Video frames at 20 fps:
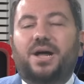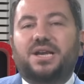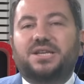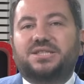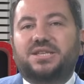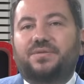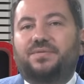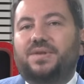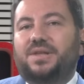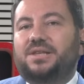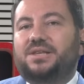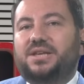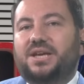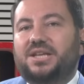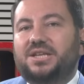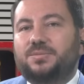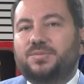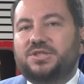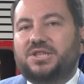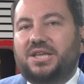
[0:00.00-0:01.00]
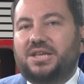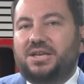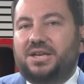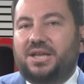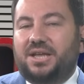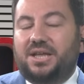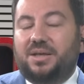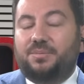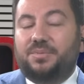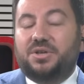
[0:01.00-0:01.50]
Maalesef ilk yayınımızda
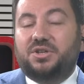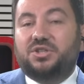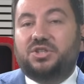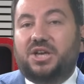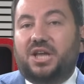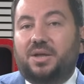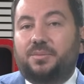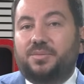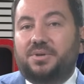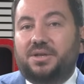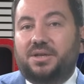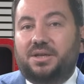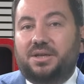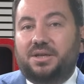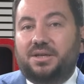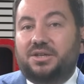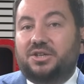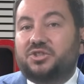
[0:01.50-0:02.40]
yine bir cami